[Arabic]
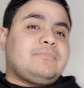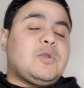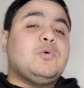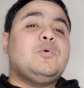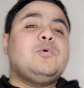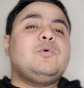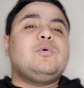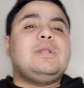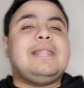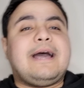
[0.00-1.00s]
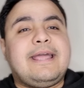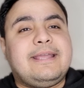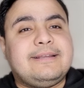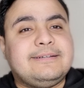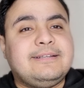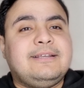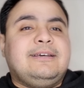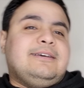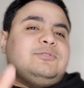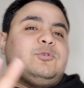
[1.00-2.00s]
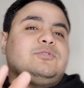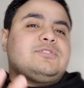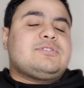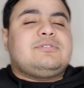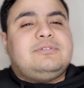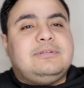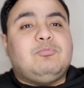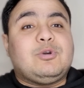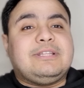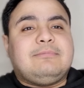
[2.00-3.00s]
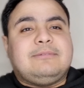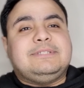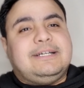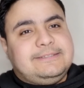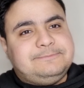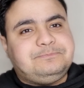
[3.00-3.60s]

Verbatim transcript: كل حاجة تخص المجتمع بتاعنا